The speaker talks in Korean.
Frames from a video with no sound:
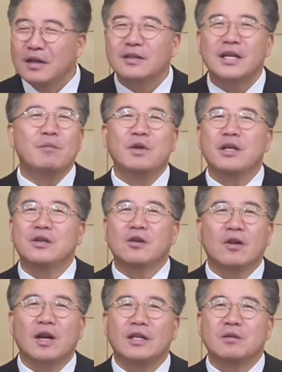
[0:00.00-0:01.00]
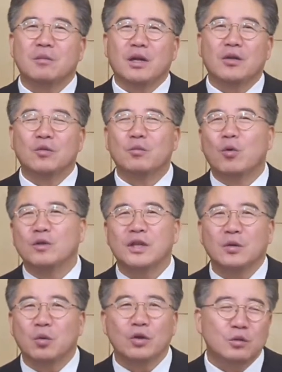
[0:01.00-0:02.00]
3일 전까지만 해도
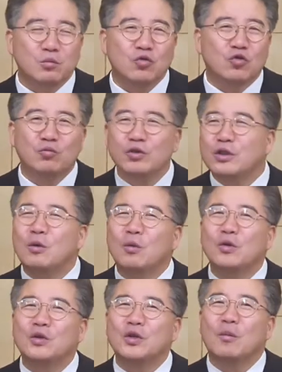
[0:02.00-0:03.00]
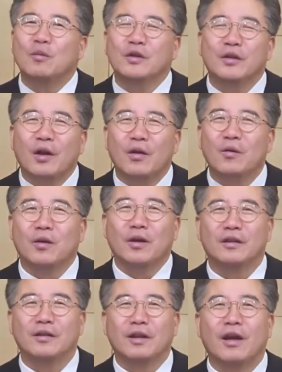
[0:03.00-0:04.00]
목사님 오시면 주무실 곳이 없는데요.
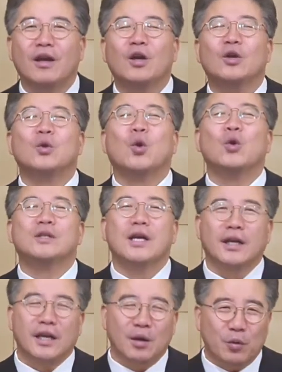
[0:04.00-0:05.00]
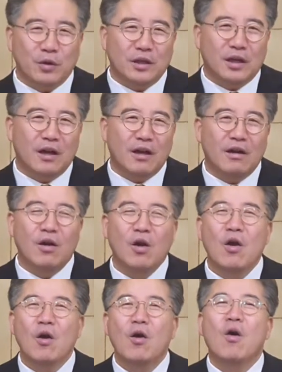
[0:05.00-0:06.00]
그랬는데 도착해 보니까
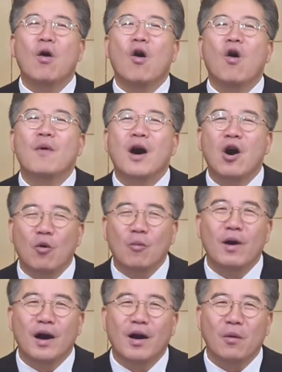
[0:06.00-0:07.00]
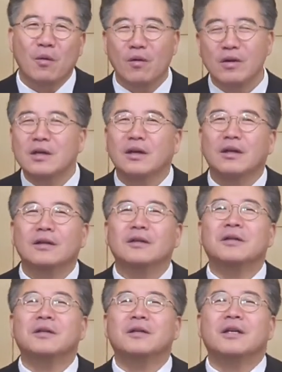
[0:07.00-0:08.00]
어마어마하고
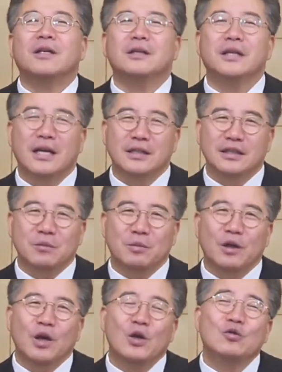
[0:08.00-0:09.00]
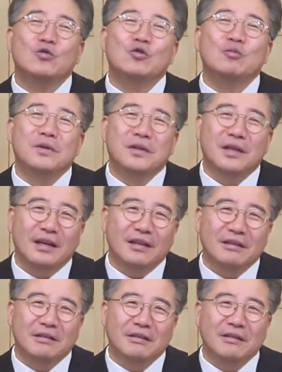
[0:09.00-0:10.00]
의리의리한 집이 준비되어
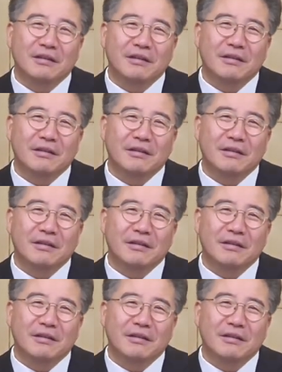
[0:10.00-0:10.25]
있는 거예요.